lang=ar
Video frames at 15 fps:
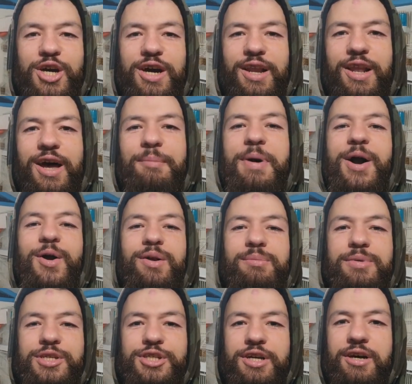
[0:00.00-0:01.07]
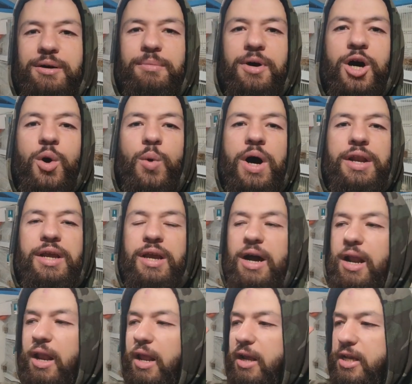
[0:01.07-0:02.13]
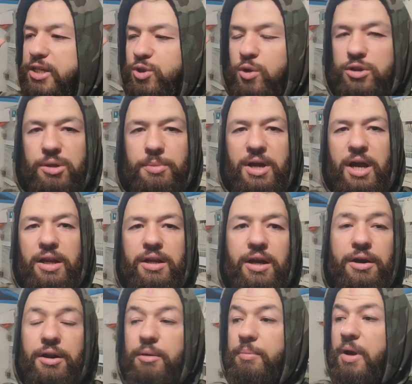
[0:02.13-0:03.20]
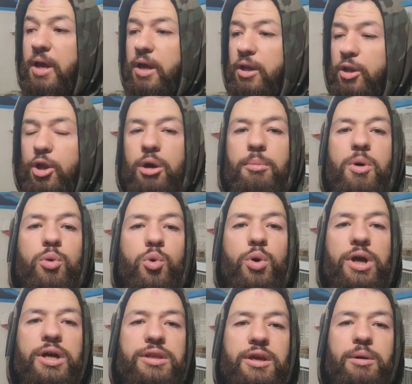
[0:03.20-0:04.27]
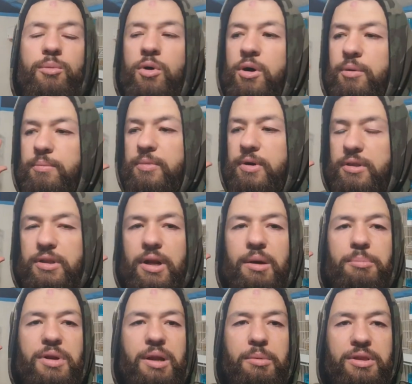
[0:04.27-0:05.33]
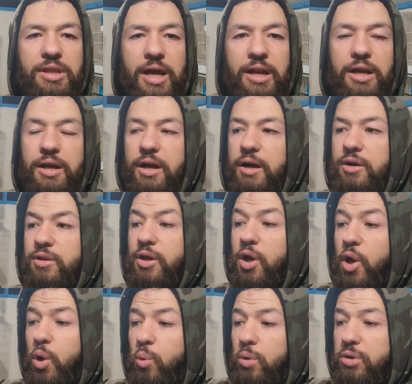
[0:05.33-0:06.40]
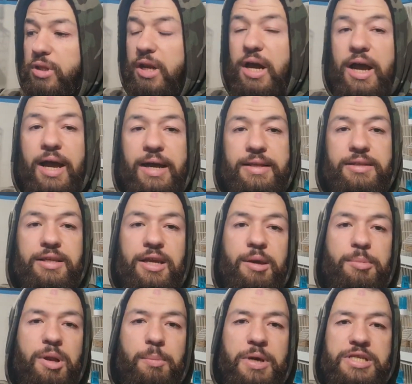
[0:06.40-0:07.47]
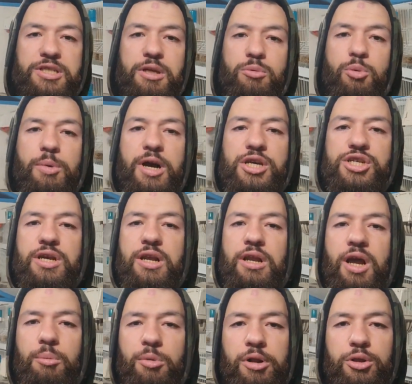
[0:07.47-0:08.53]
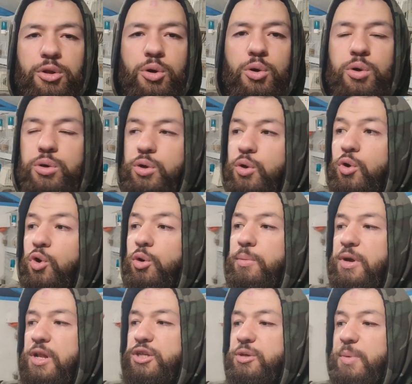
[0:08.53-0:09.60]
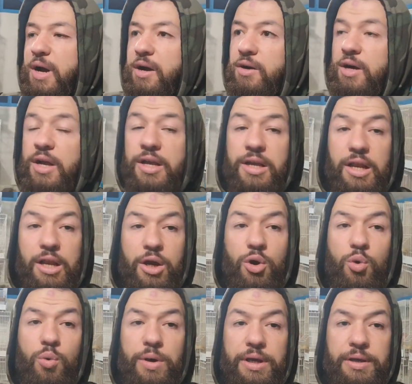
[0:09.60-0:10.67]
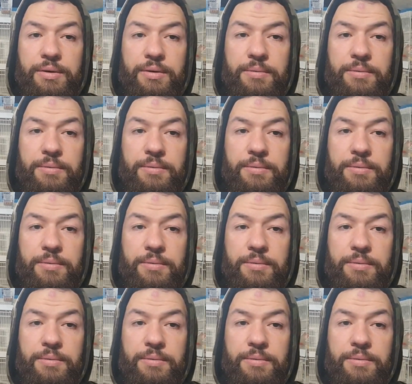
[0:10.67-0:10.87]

شاء الله معكم ابن الشام اخواني الله يعزكم جميعا يا رب اليوم موضوع كثير مهم انطلب مني بالتعليقات وانطرح عندي بالبث المباشر اللي عملته يوم الجمعه يلي هو